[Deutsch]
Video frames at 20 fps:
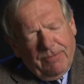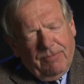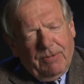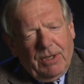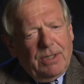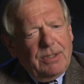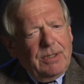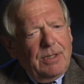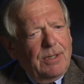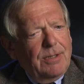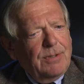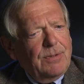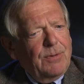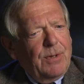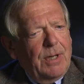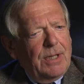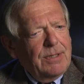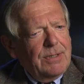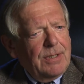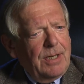War ich also
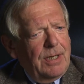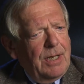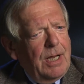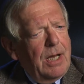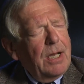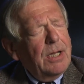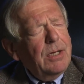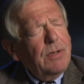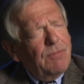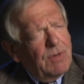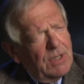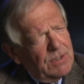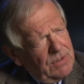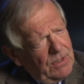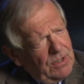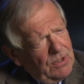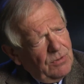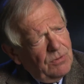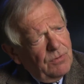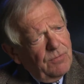ganz alleine,
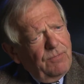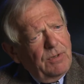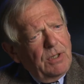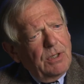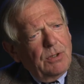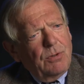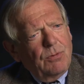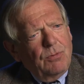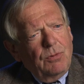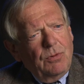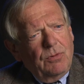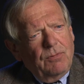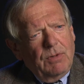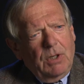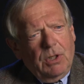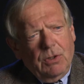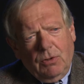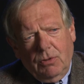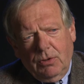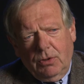was auch wieder gut
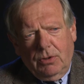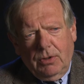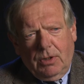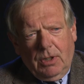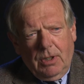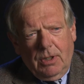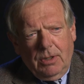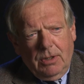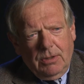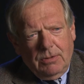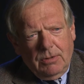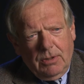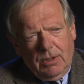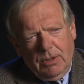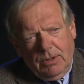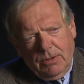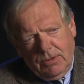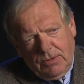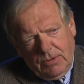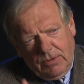war, konnte keiner
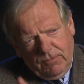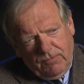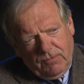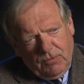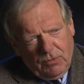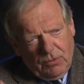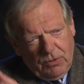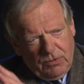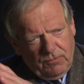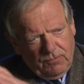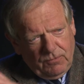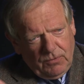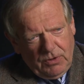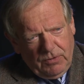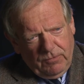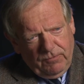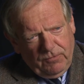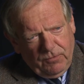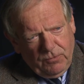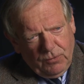sagen, ist der Freund von
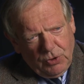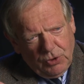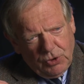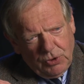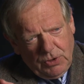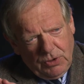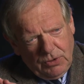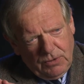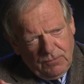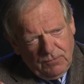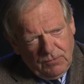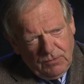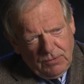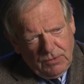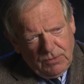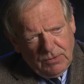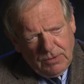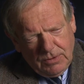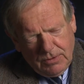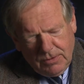dem
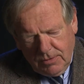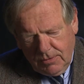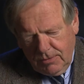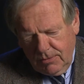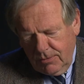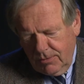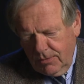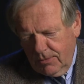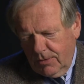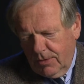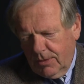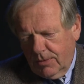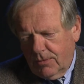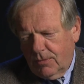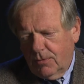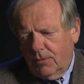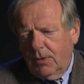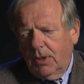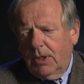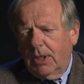Vorstandsvorsitzenden oder
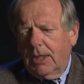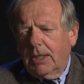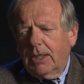so.